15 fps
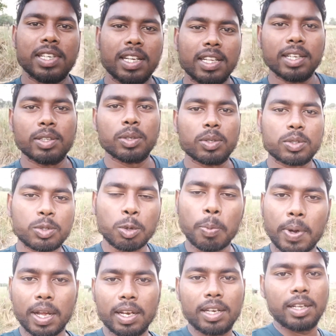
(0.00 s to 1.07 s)
चलिए दोस्तों
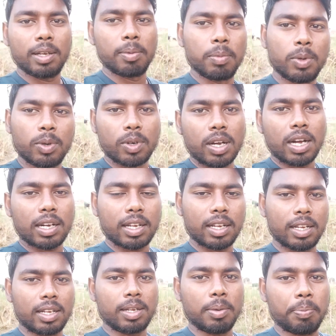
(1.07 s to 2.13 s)
फाइनली हम लोग आ
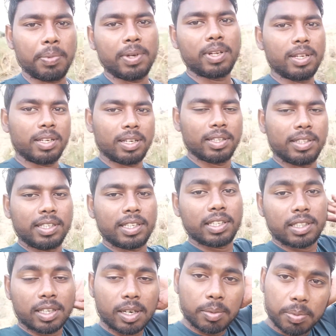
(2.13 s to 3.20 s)
गए हैं अपने नदी
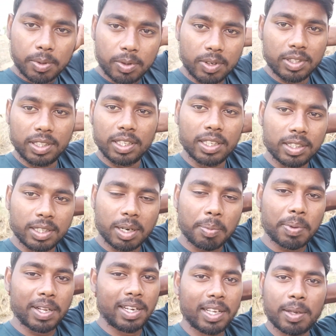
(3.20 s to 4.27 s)
की तरफ और नदी की
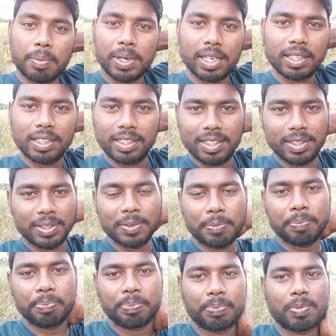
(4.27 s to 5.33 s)
तरफ आने के बाद
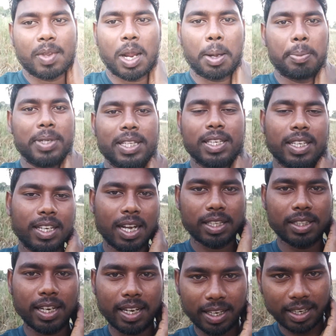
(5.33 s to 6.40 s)
अभी जरिए ही
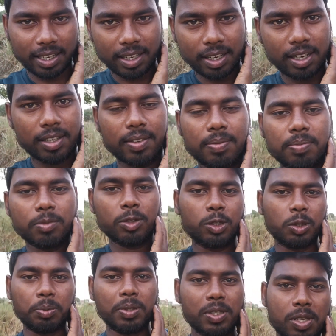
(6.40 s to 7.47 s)
आधा एक घंटा
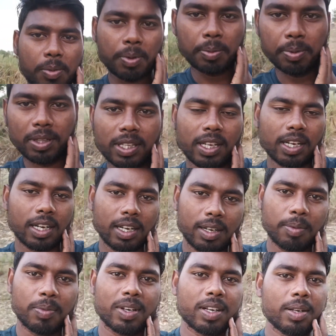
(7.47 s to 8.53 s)
जो भी समय बीतेगा
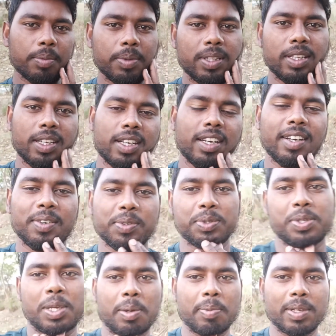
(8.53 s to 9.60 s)
हमारा बीतेगा
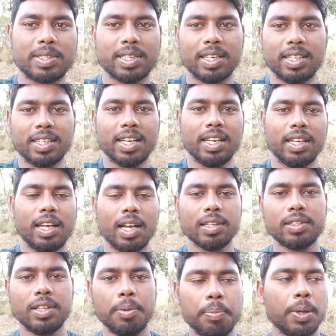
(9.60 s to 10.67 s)
उसके बाद चले जाएंगे
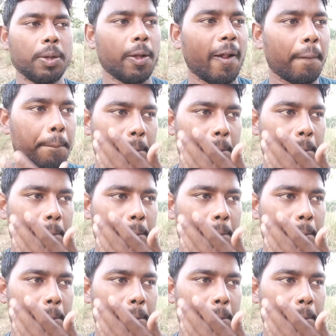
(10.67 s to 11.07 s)
आज दिन में